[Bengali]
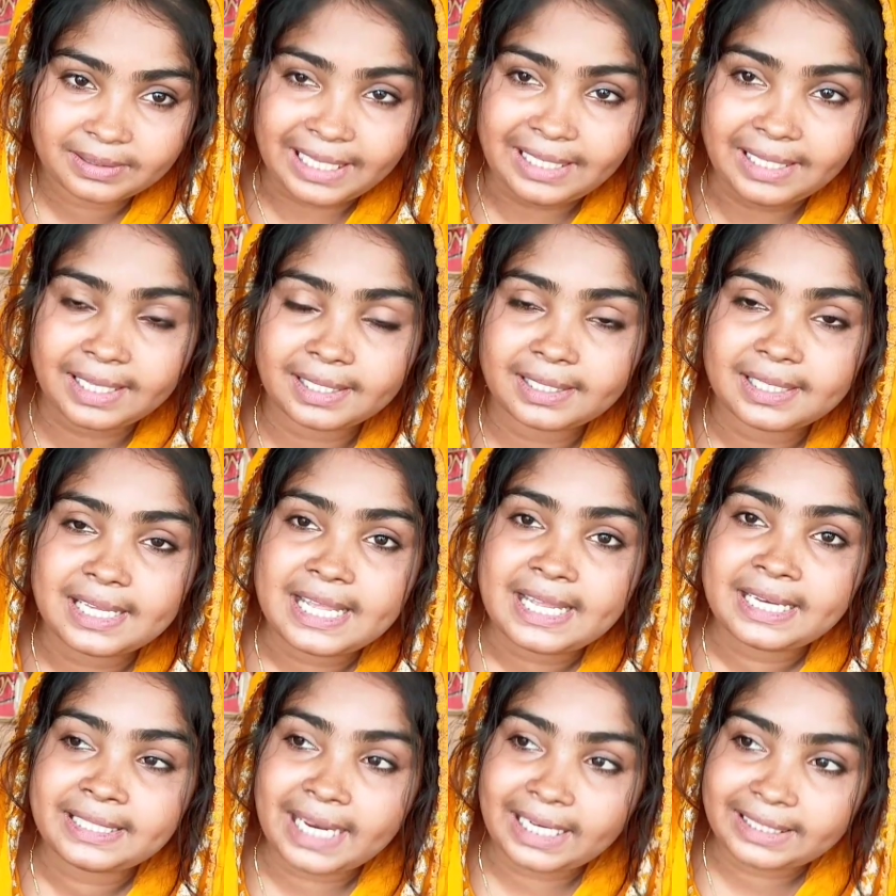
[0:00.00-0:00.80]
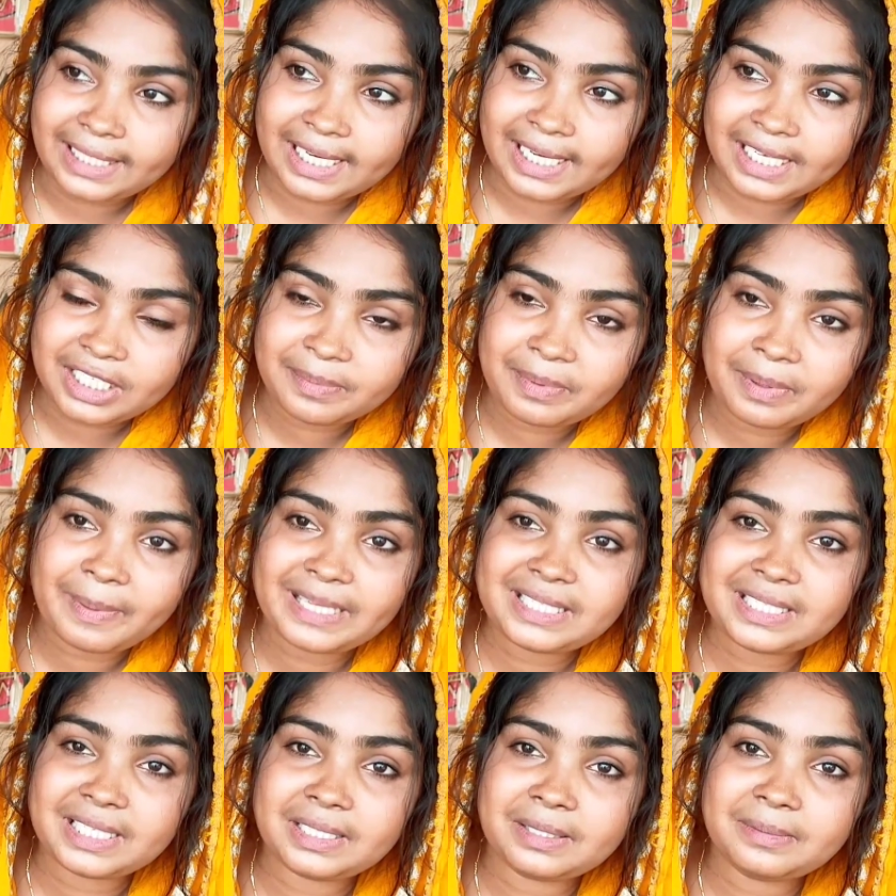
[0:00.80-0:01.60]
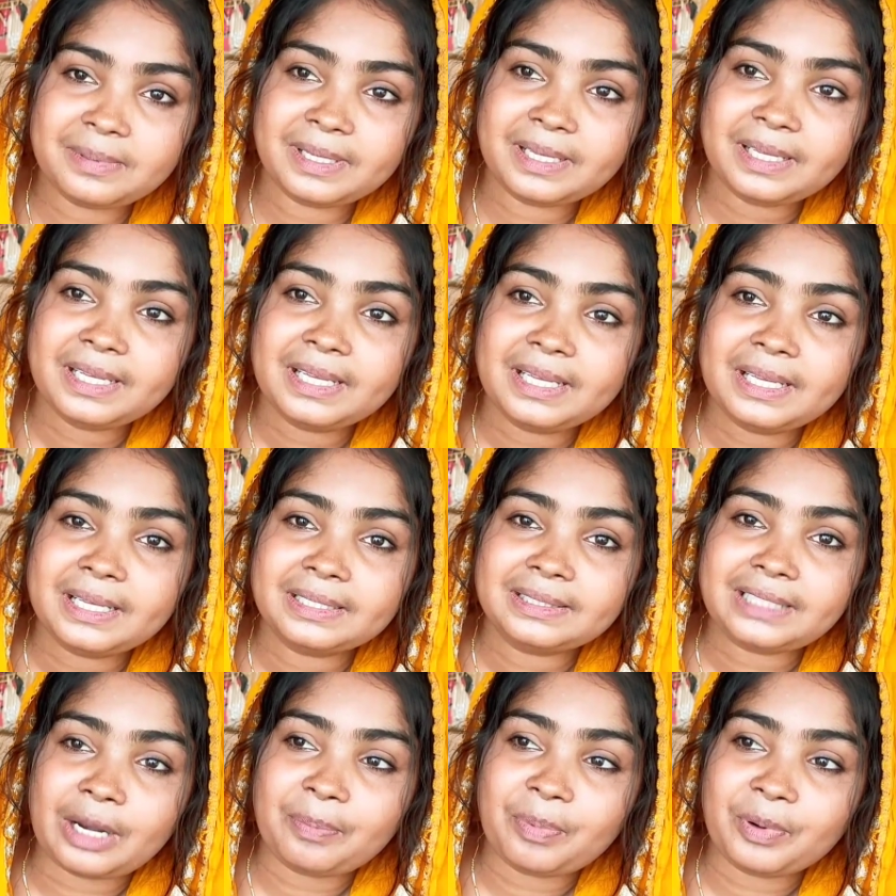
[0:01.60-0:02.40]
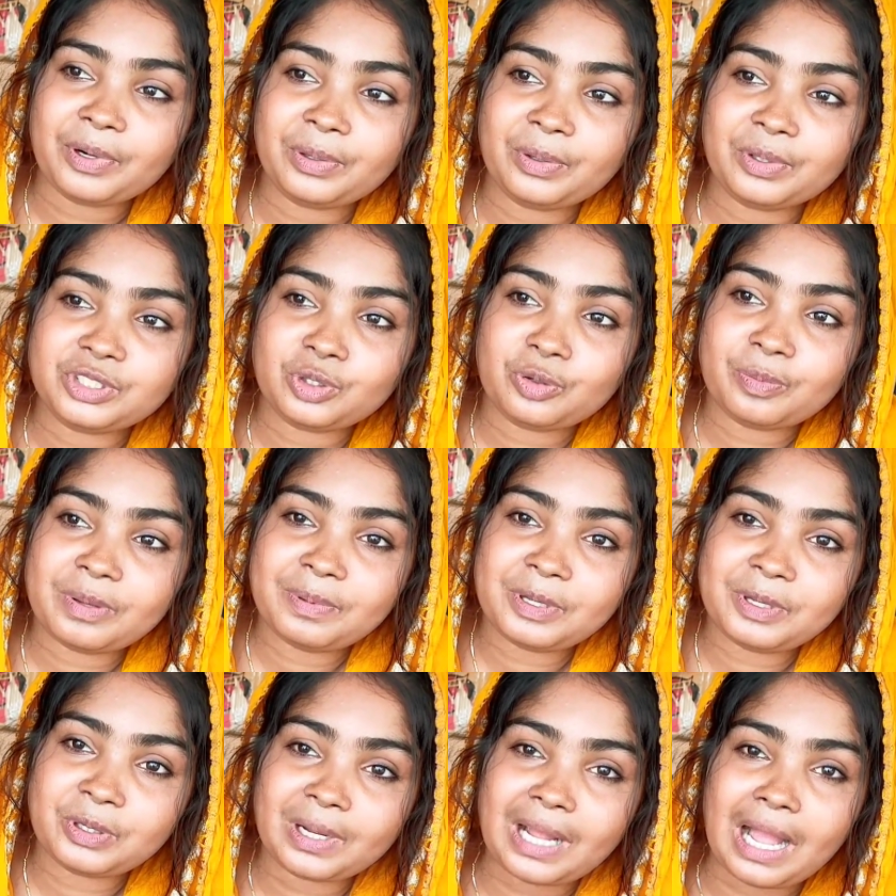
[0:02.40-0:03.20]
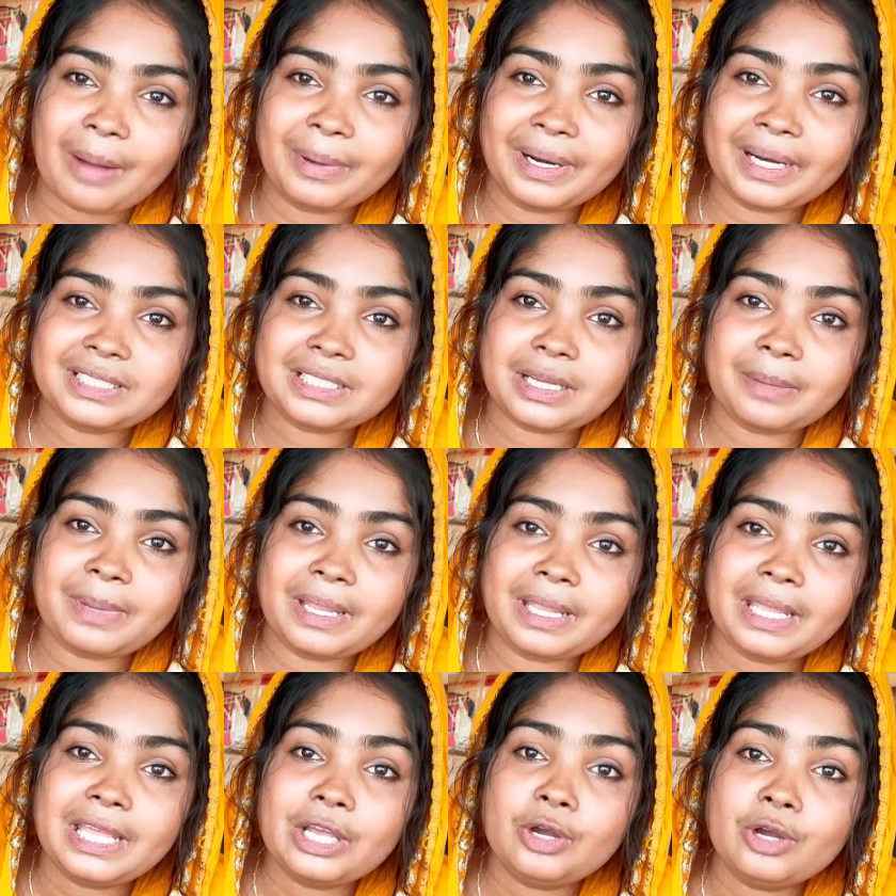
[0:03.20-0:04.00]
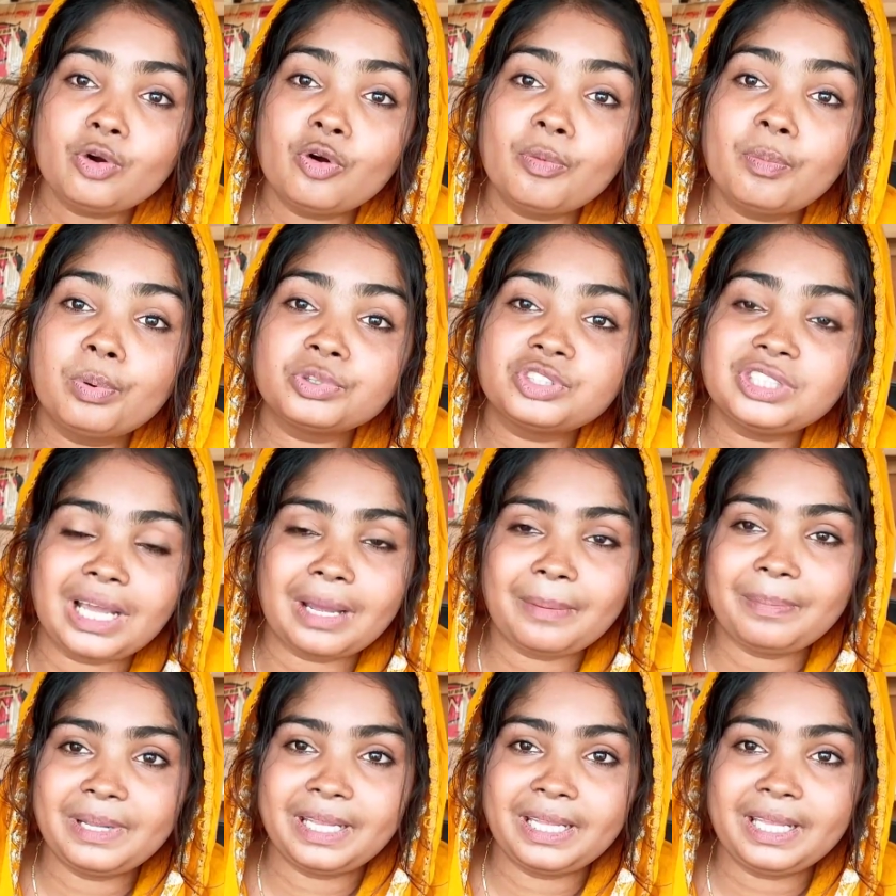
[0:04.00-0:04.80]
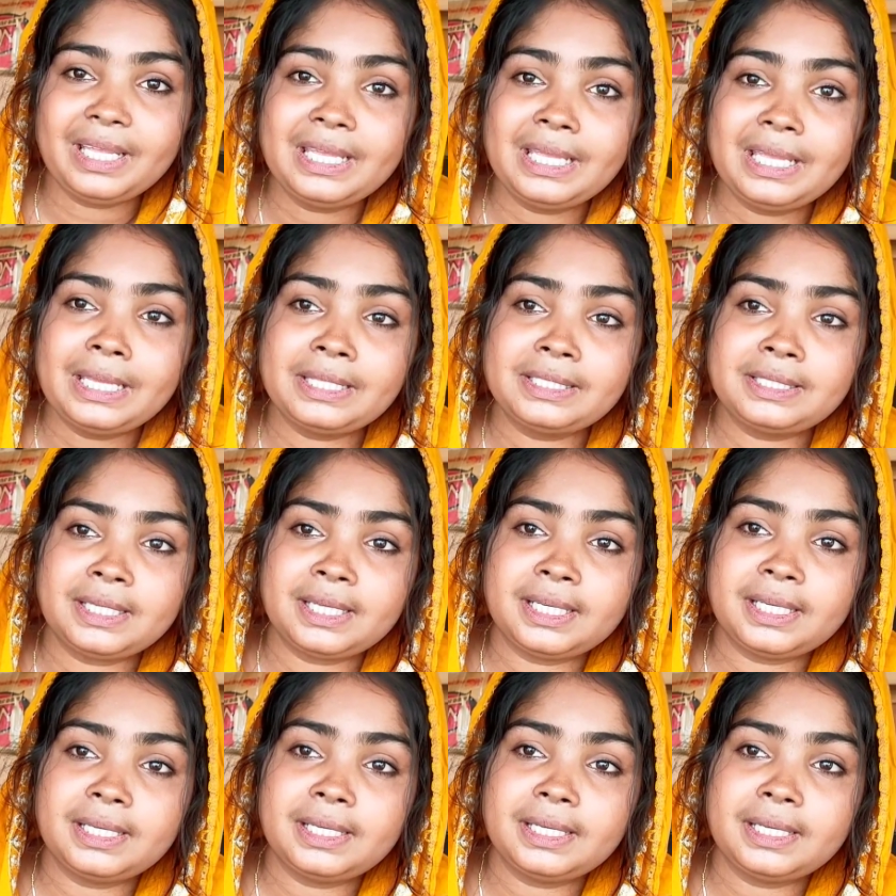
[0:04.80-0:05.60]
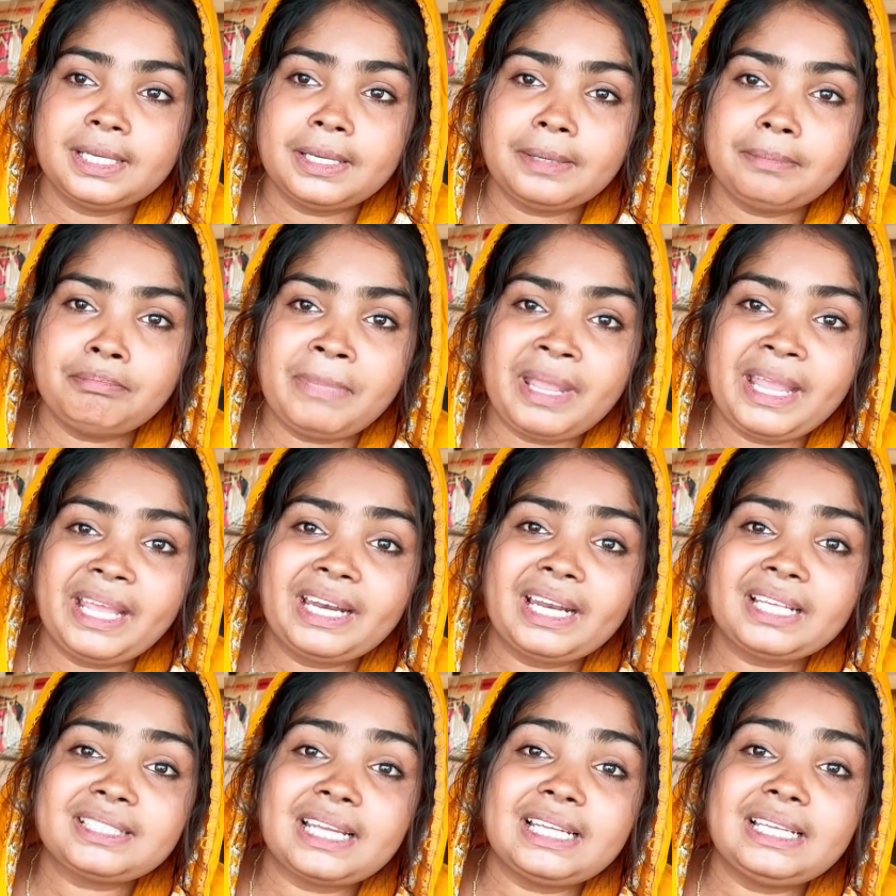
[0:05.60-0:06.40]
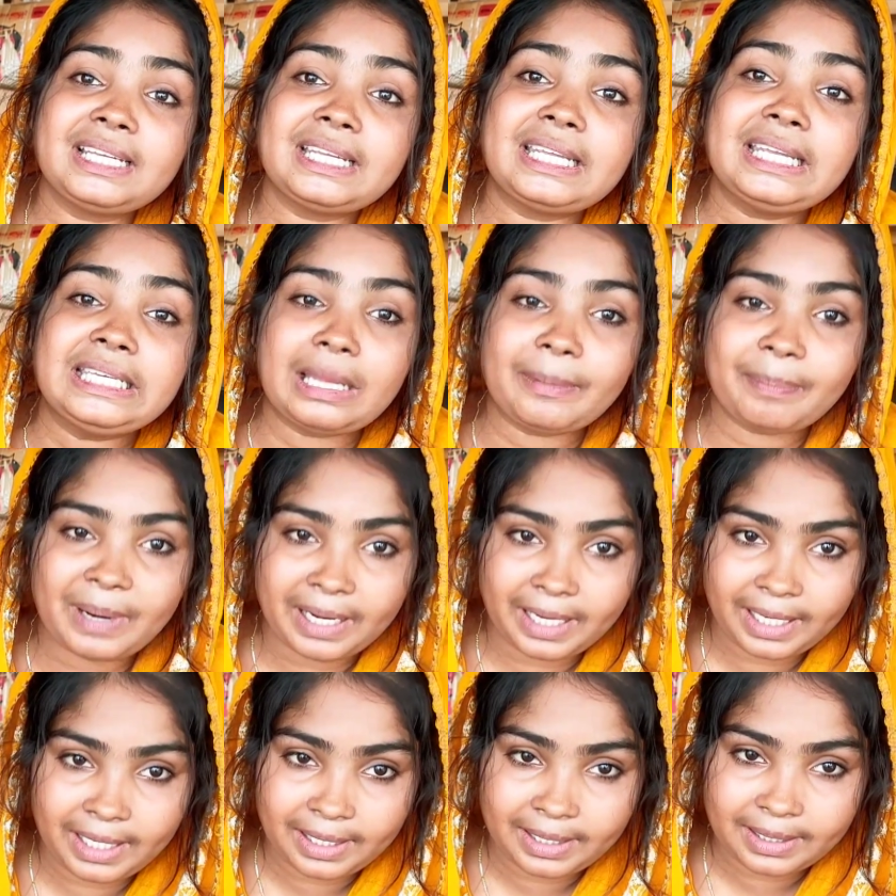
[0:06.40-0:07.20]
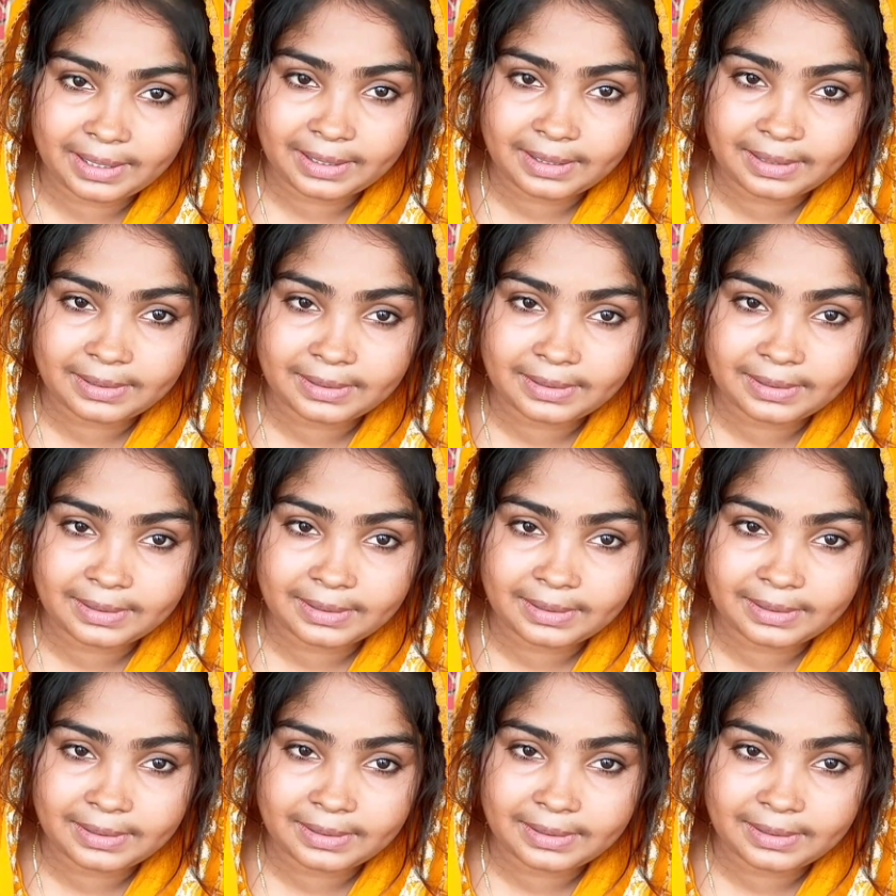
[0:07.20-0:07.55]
তাই না ডাক্তার হিসেবে বেছে নিবে তারপরে হচ্ছে বিভিন্ন খামারে যাবে ও বুঝাবে যে মেয়েরা চাইলে কি না পারে